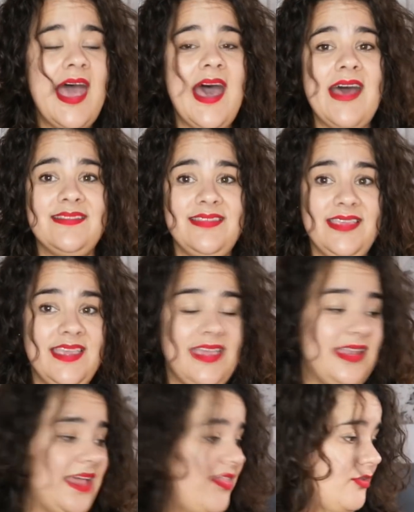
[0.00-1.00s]
Así
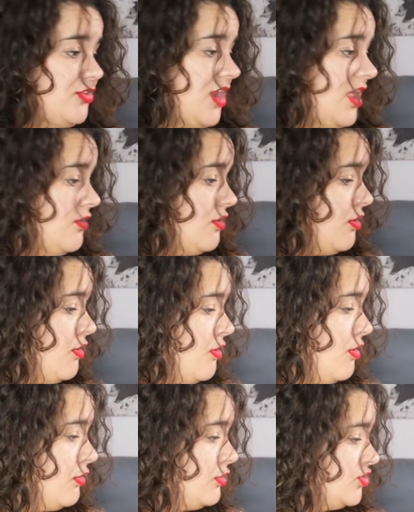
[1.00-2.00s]
que nada, os
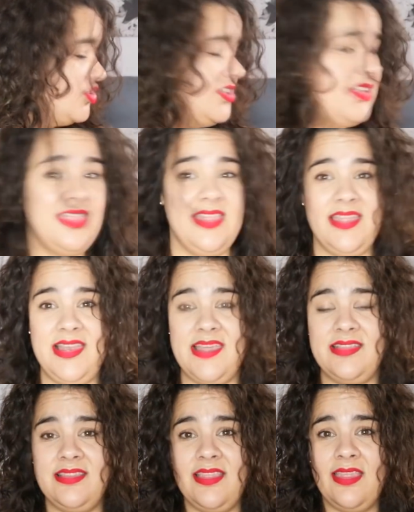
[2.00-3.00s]
traigo cositas de
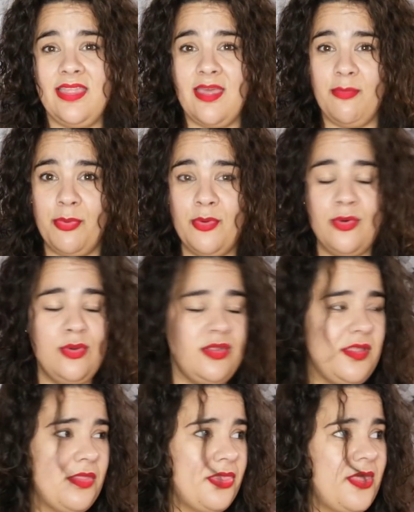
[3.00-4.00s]
Letty, de
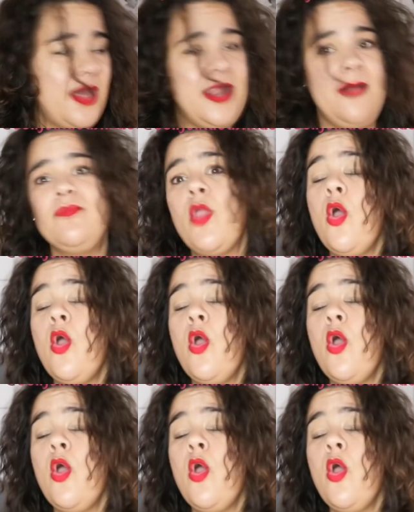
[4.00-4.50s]
Pool, de Zara,